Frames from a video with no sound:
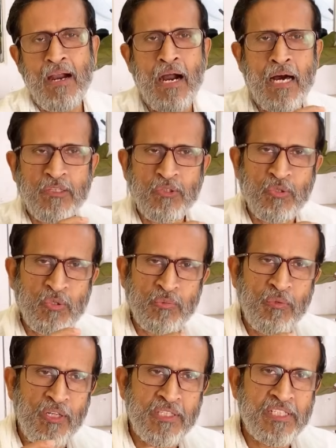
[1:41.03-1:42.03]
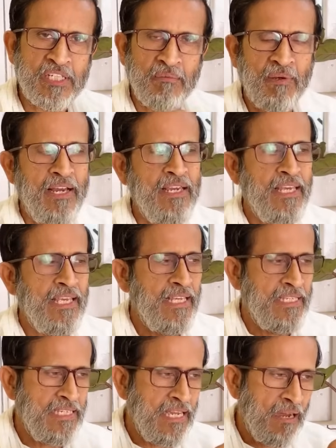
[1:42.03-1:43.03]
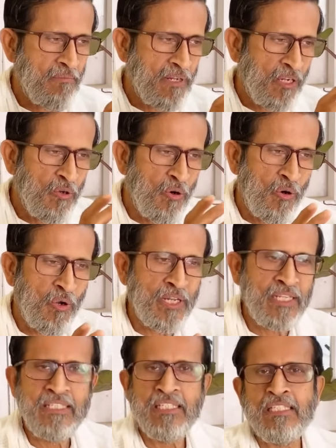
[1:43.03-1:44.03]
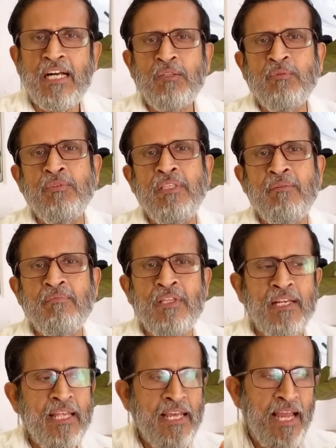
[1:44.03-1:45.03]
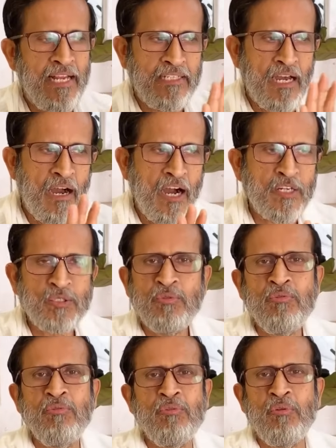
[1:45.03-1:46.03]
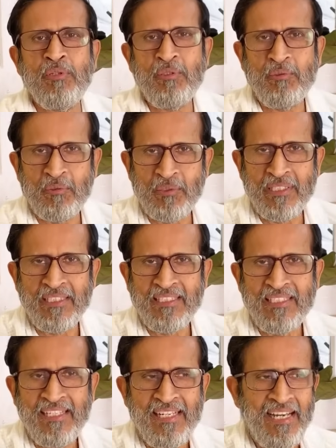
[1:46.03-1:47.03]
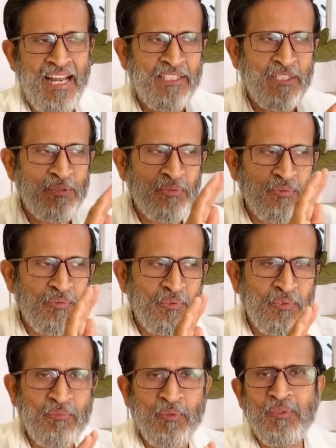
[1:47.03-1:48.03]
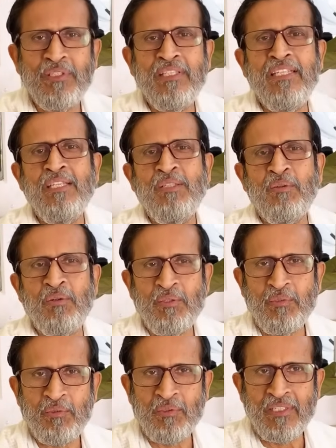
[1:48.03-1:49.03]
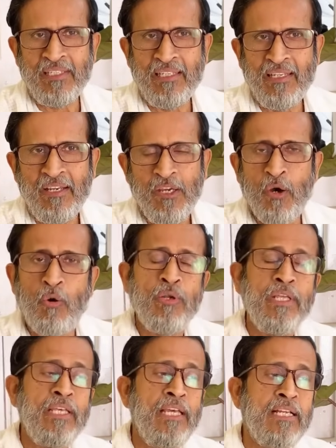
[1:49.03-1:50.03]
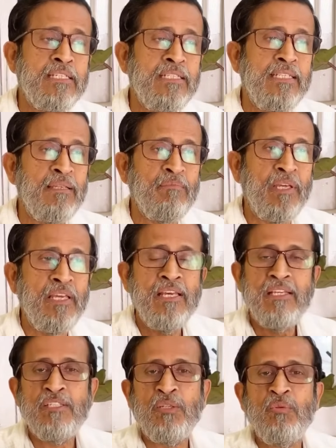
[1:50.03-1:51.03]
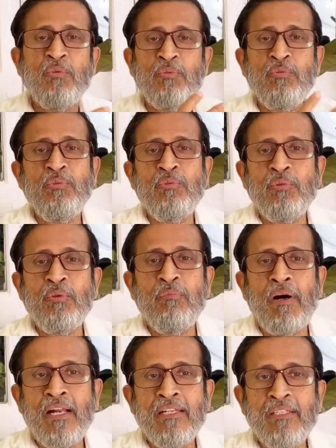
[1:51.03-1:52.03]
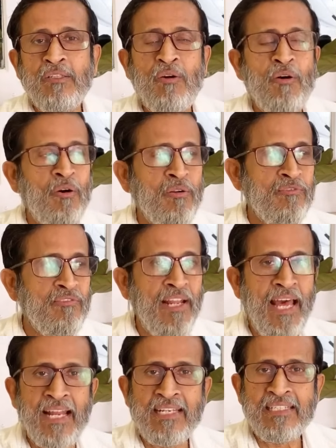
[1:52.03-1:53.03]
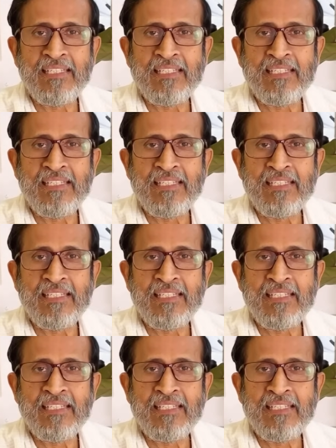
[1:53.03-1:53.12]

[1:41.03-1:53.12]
আত্মবধ সেবা এই যে আমরা ঘরে যে ঠাকুর দেবতার একটা আসন তৈরি করি একটা সুন্দর মন্দির তৈরি করি অনেকে আছে দেখবে যে নতুন কোনো বাড়ি ঘর ফ্ল্যাট